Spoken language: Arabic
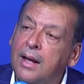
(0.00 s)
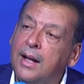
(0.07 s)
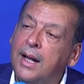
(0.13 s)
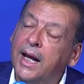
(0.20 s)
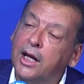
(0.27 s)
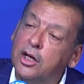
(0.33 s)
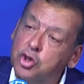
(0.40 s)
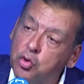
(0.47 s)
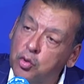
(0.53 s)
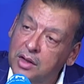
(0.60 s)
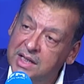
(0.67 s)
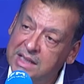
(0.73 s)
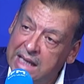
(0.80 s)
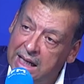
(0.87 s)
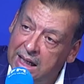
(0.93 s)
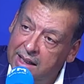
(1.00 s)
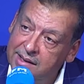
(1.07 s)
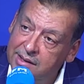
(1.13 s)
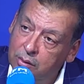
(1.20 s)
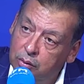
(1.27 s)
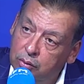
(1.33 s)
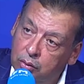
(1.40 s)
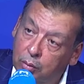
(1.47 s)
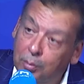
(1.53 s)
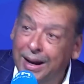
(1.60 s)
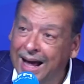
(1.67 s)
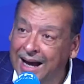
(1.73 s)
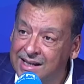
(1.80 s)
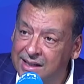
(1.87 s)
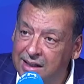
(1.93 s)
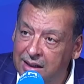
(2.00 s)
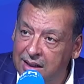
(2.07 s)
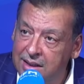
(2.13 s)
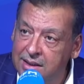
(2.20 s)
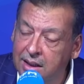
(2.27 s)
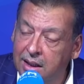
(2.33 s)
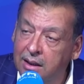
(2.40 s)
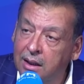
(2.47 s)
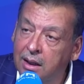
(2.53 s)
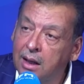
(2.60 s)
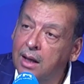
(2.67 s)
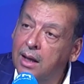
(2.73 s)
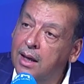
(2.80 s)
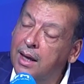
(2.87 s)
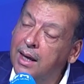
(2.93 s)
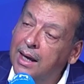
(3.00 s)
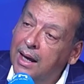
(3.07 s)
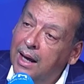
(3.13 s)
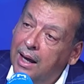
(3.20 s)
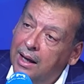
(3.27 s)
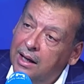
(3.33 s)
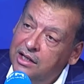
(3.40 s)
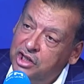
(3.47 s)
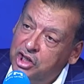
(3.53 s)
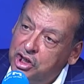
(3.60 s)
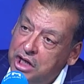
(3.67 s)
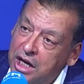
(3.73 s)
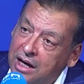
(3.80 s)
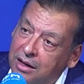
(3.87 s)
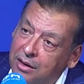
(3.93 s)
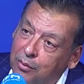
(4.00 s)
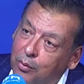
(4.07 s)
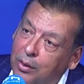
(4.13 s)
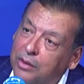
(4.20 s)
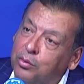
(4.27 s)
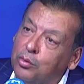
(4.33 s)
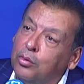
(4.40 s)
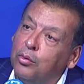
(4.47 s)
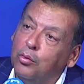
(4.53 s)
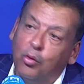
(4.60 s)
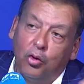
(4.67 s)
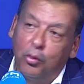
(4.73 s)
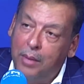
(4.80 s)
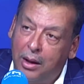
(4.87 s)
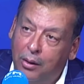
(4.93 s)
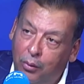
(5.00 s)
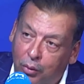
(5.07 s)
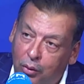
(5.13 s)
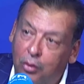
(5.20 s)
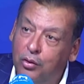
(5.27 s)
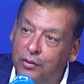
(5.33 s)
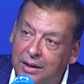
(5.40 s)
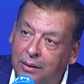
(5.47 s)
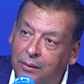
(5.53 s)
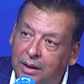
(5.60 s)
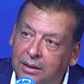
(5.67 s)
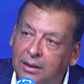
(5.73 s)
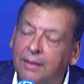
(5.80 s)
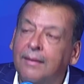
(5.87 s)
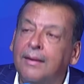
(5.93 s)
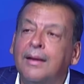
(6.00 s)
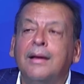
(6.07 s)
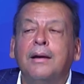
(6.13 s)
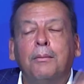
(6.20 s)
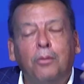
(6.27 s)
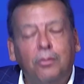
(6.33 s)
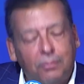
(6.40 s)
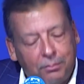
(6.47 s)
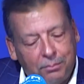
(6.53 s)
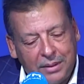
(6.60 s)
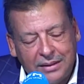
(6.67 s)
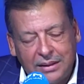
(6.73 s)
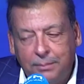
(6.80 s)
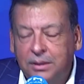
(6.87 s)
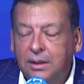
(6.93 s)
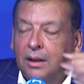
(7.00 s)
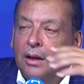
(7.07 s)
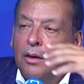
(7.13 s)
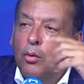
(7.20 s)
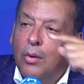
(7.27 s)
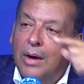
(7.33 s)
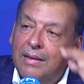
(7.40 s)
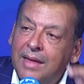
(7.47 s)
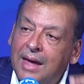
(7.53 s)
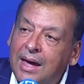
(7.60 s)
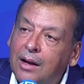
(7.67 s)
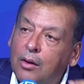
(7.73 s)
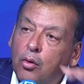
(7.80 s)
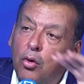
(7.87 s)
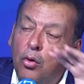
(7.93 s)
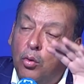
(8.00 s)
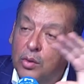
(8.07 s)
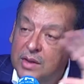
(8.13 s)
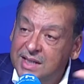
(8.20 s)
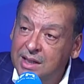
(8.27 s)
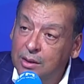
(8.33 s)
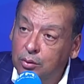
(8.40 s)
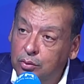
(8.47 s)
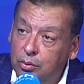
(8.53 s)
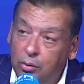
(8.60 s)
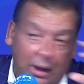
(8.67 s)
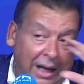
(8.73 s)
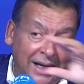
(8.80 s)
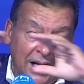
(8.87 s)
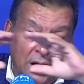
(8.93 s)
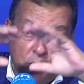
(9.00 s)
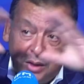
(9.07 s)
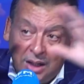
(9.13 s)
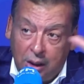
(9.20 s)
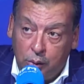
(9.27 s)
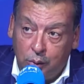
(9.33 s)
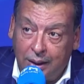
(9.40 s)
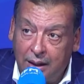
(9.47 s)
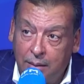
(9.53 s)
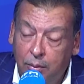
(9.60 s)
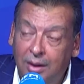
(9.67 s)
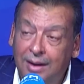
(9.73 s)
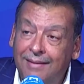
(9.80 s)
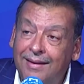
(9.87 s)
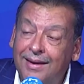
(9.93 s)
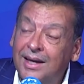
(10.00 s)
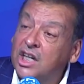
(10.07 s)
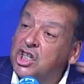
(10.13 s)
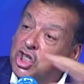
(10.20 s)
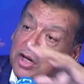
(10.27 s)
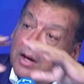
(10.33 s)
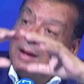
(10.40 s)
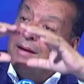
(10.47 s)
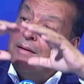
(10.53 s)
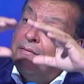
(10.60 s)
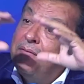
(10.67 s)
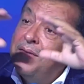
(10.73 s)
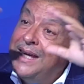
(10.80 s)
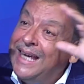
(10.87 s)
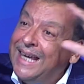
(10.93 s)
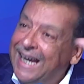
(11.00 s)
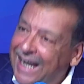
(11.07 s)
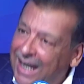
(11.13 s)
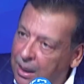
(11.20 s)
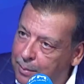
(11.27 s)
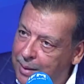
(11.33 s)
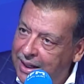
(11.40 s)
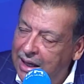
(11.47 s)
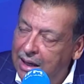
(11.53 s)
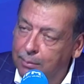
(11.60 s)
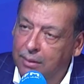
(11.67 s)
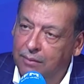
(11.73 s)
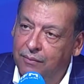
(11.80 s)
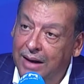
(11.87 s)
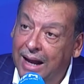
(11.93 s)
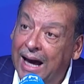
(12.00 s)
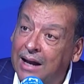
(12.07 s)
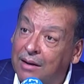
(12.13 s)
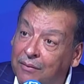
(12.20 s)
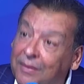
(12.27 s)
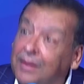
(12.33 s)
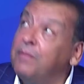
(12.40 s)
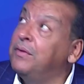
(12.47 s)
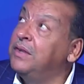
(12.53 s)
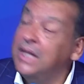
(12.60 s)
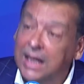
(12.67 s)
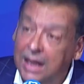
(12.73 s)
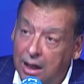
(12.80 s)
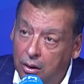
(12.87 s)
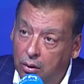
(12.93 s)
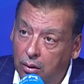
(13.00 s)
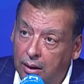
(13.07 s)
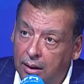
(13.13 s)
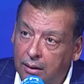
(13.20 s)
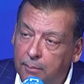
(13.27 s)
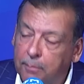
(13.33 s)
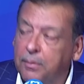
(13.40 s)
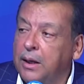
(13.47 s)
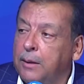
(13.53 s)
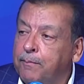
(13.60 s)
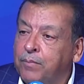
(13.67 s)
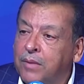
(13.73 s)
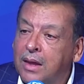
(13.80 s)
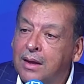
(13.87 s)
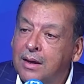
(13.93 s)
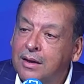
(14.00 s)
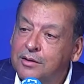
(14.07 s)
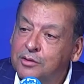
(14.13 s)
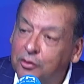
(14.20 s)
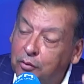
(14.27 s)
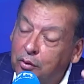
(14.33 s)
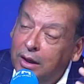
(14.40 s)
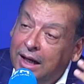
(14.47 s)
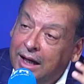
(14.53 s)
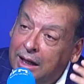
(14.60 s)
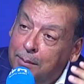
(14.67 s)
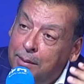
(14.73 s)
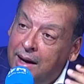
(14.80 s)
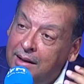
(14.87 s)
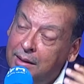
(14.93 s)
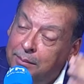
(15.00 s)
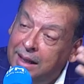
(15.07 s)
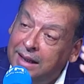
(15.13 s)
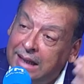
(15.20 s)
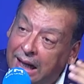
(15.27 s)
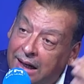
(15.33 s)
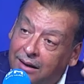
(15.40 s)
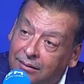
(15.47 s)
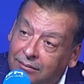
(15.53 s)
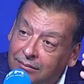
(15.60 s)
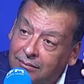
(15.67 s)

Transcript: لكن شكون يستهلك السي او 2 بالعكس الانسان هي الشجر وكل ما هو والغابات والادغال وكل بالضبط وهذايا الكل السي او 2 عندنا لو سيكل دو كربون هذا يعيش في اكيليبر كامل في العالم في الدنيا كلها سوف كو هذا بدا يتخل